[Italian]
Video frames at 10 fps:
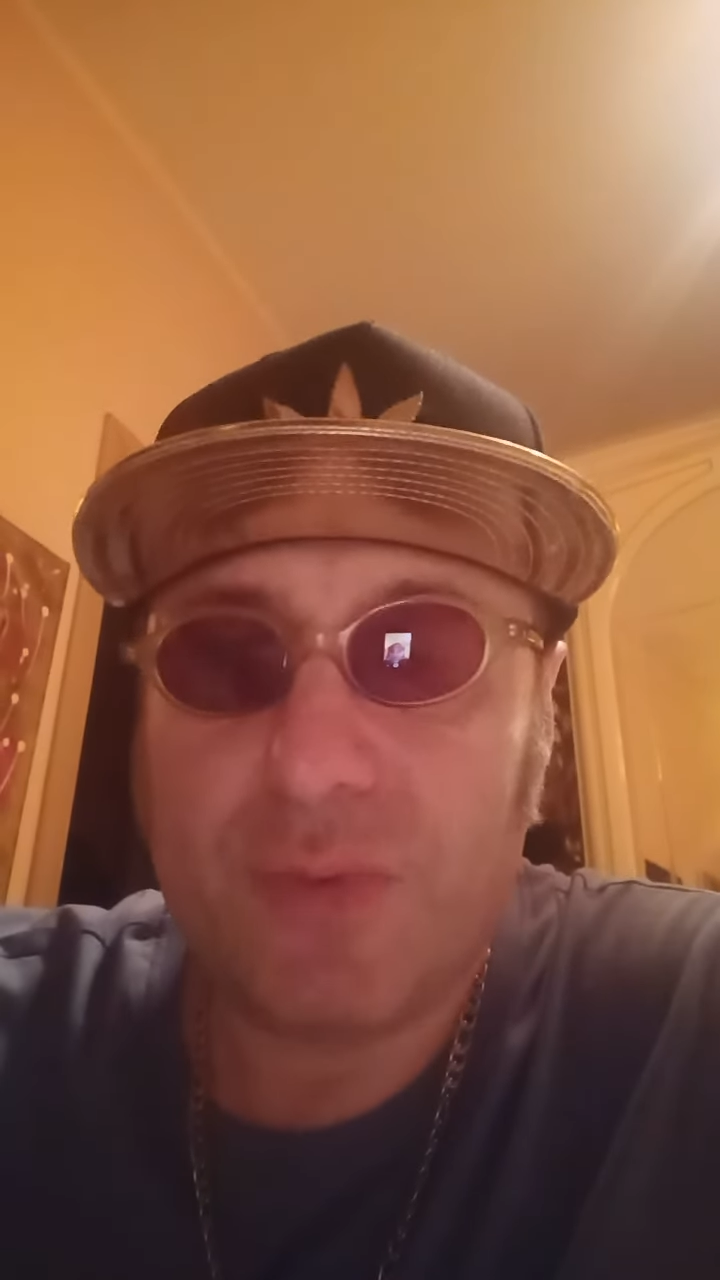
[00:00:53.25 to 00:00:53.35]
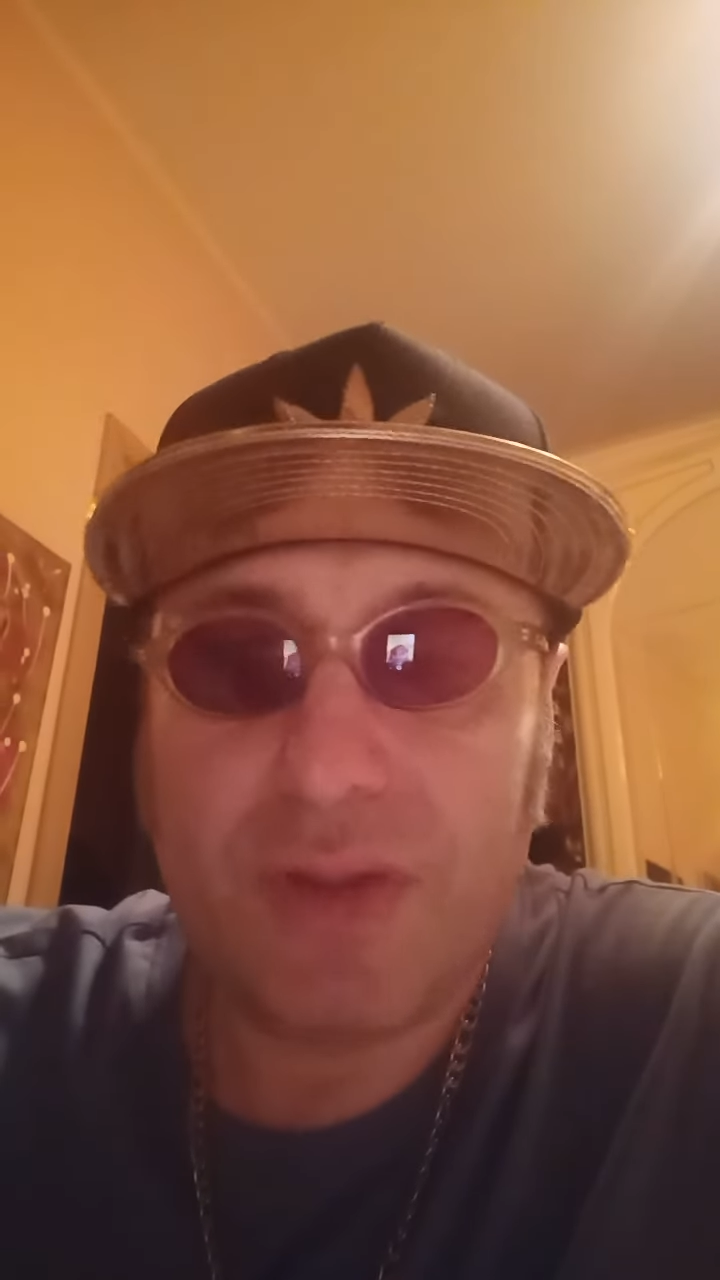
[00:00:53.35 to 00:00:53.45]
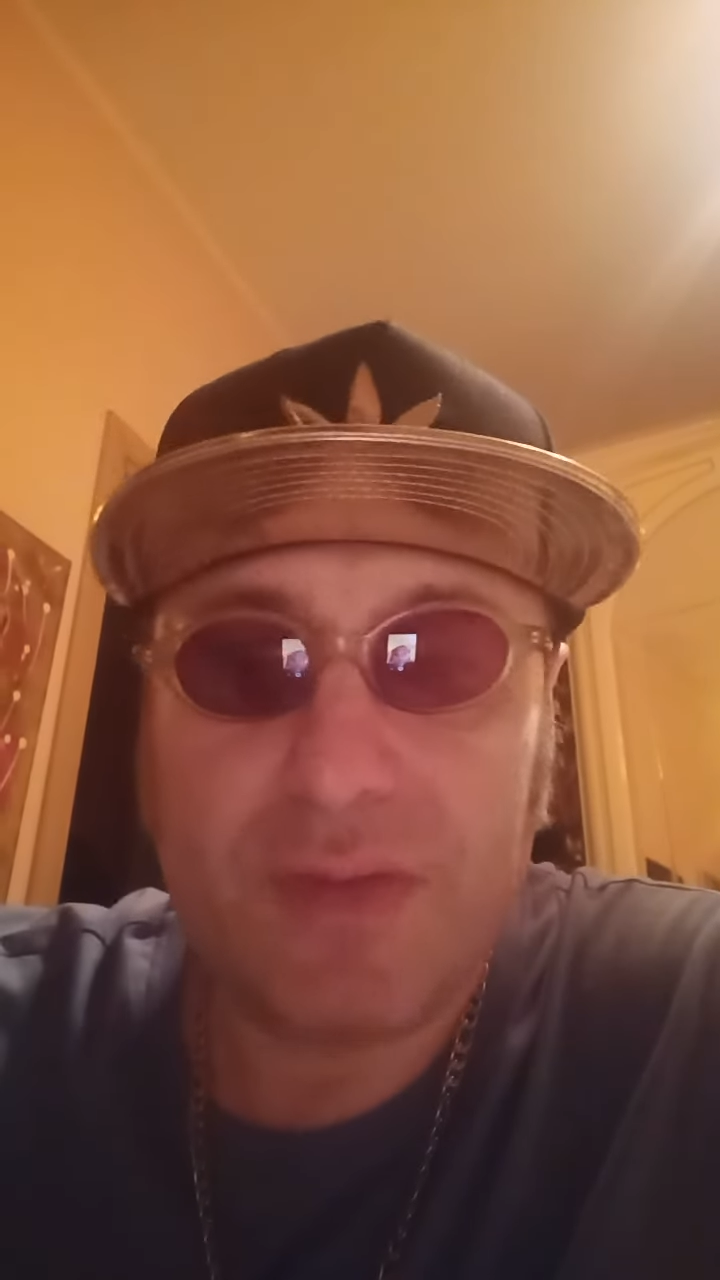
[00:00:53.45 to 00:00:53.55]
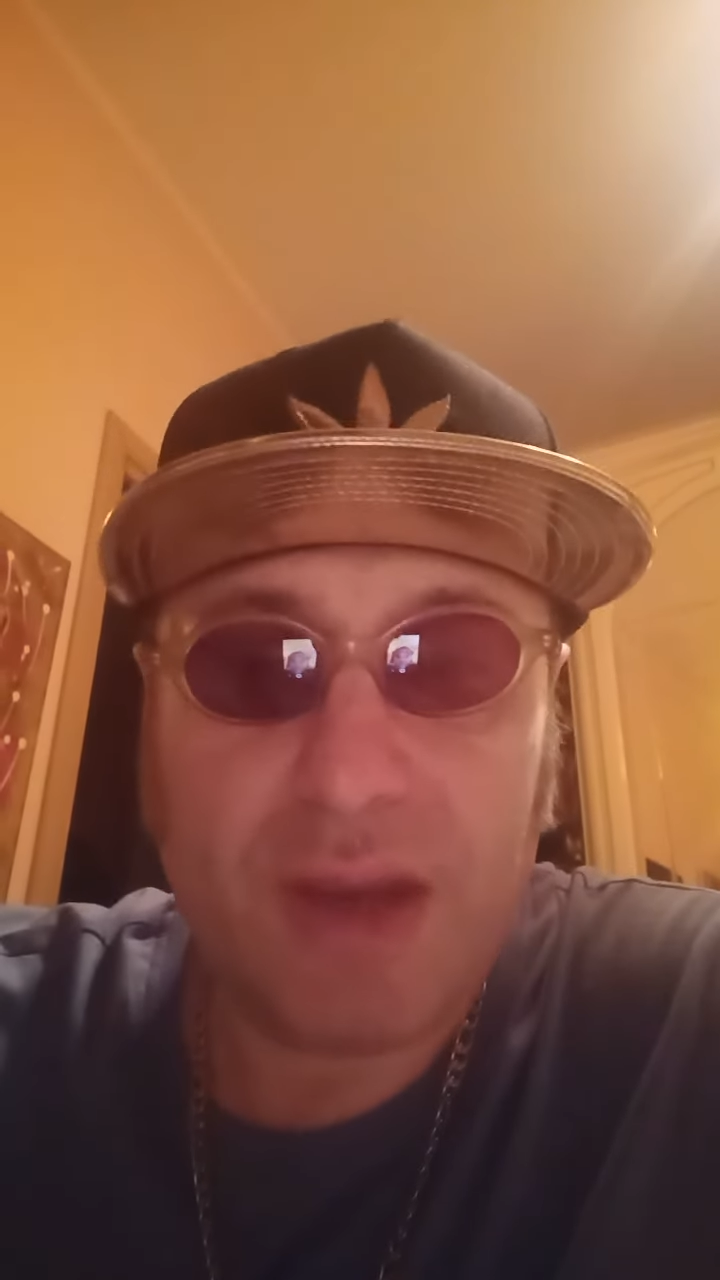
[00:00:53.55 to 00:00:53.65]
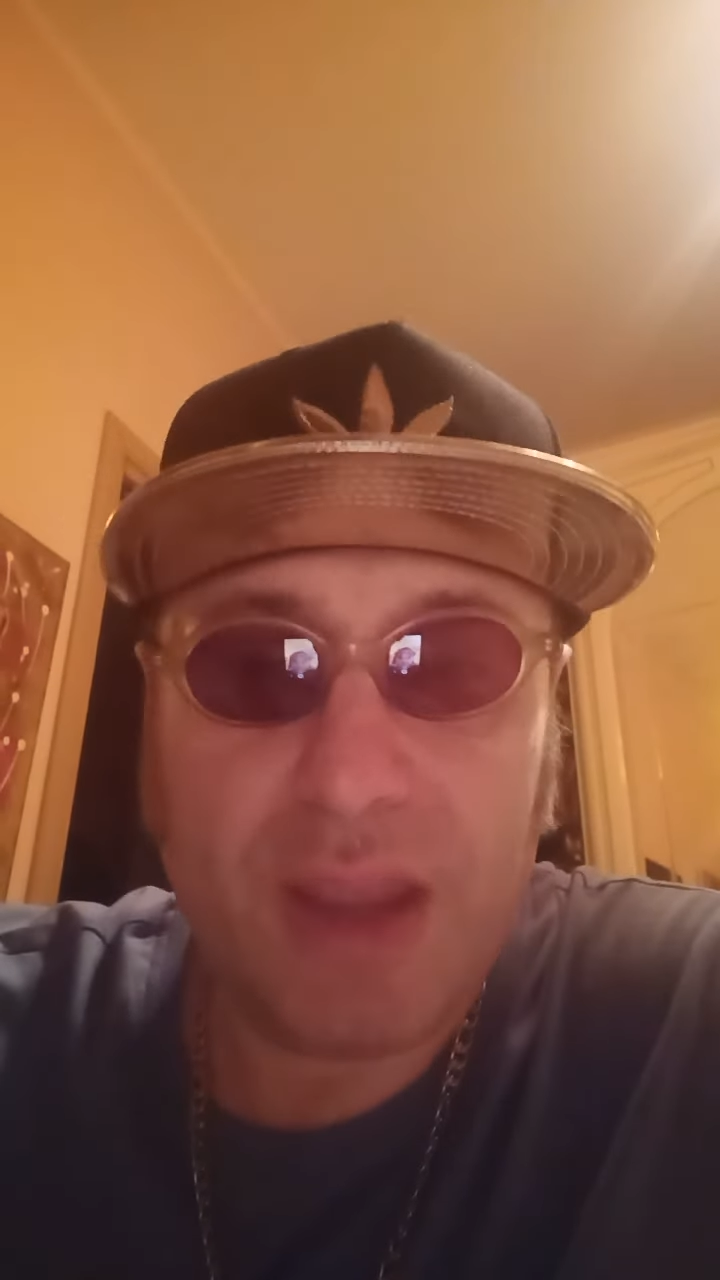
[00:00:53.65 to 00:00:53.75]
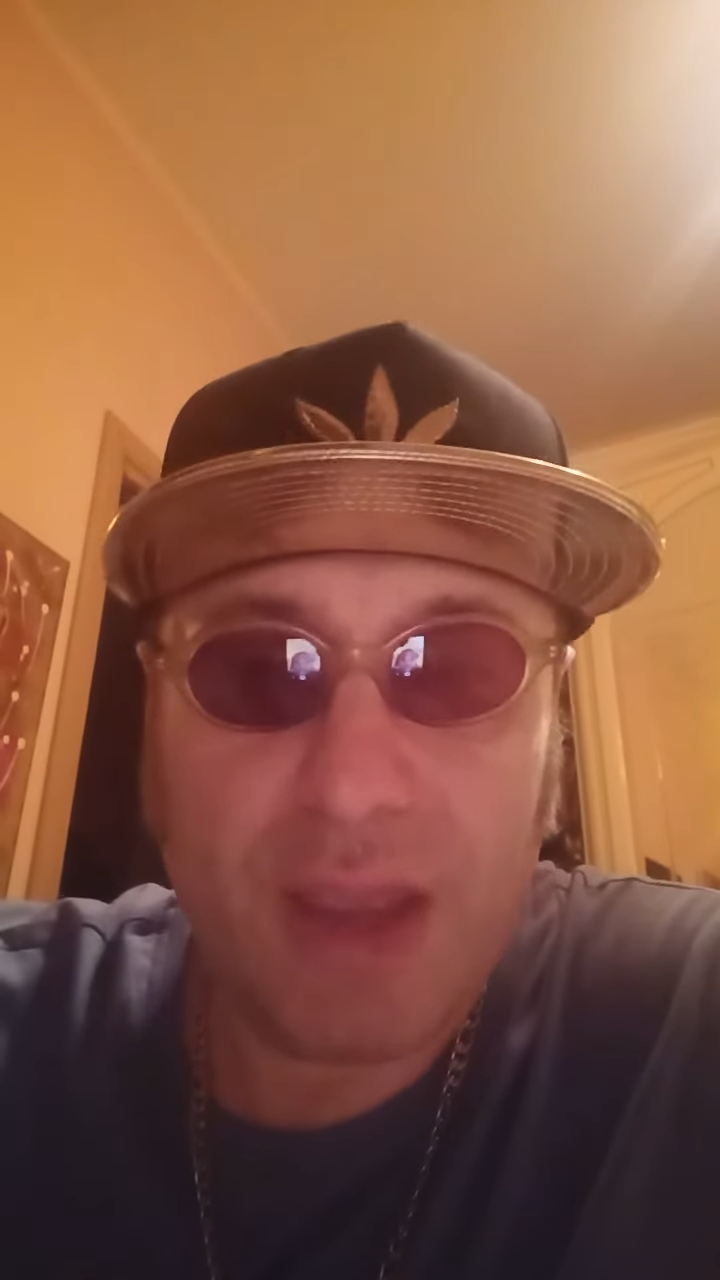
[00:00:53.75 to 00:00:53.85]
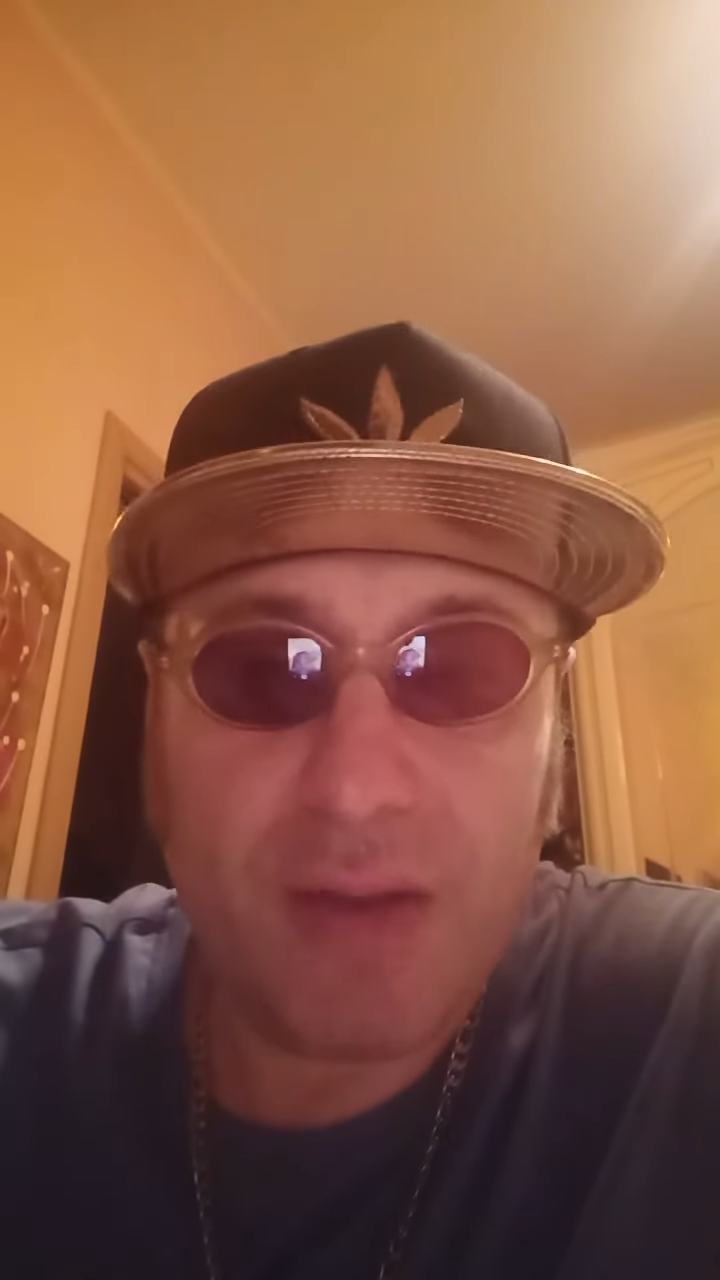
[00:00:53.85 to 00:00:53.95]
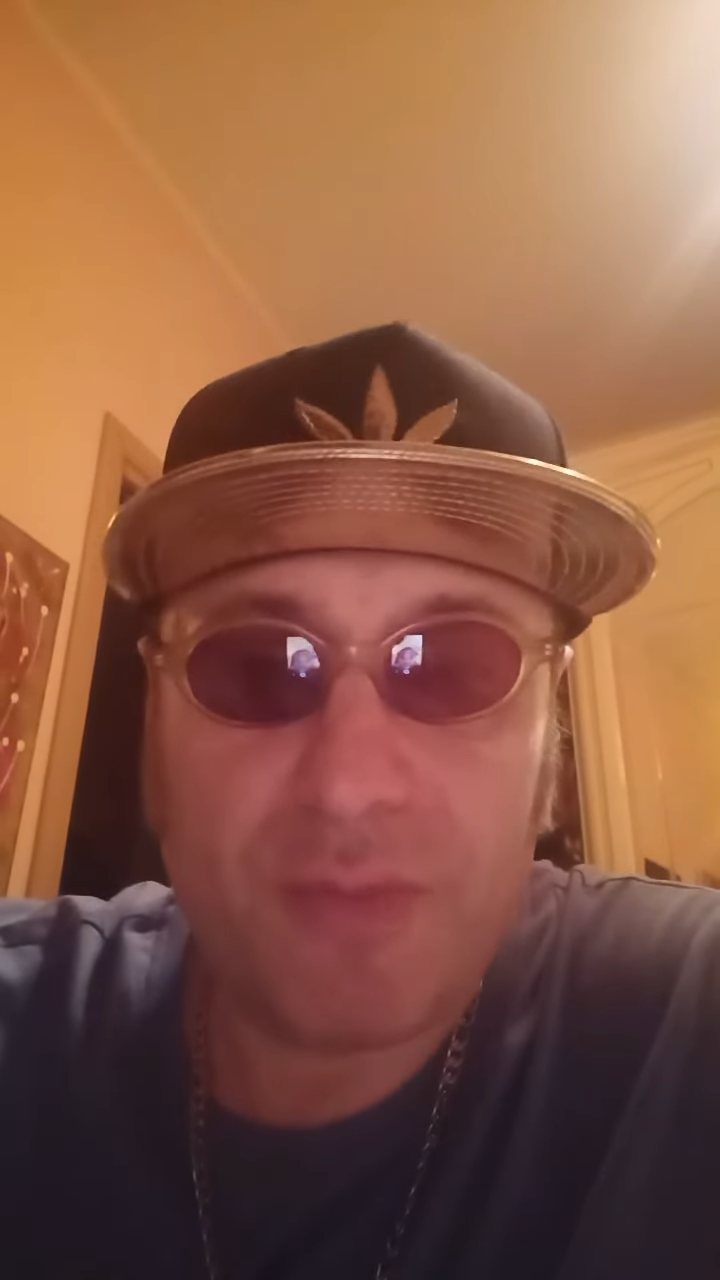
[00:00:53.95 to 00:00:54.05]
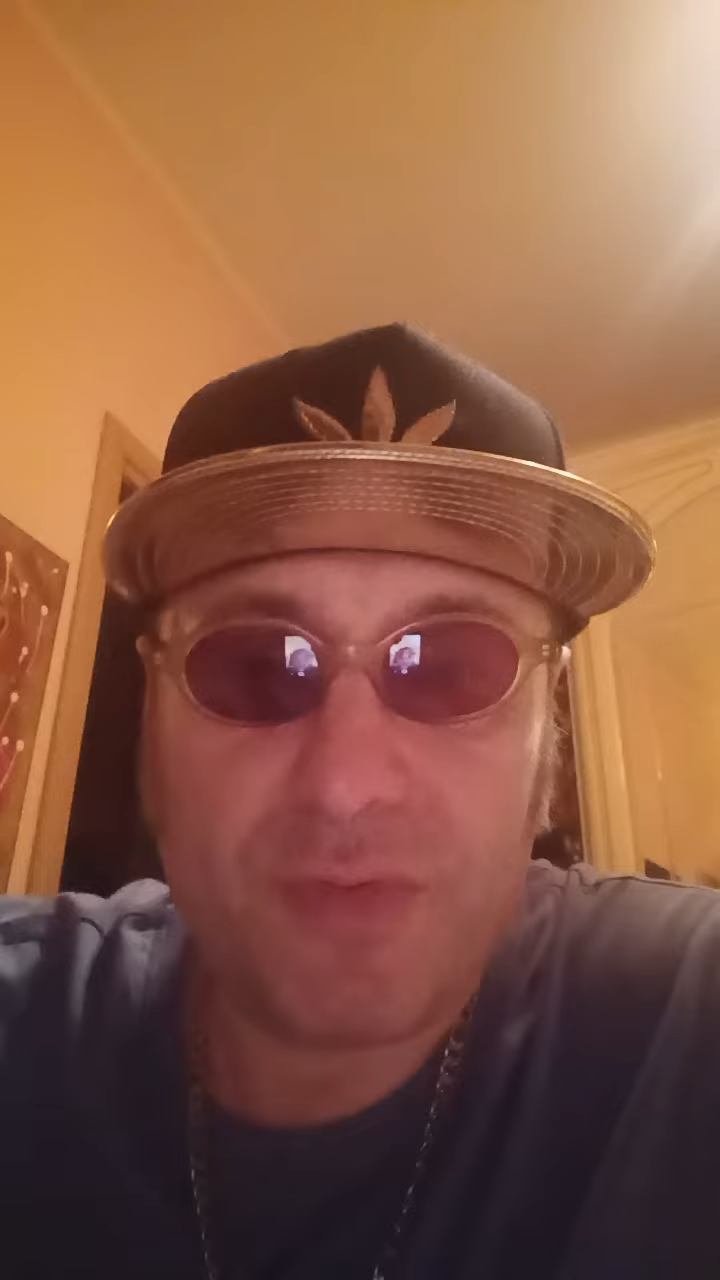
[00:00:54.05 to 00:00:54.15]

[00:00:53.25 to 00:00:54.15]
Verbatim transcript: De Andrea, ecco,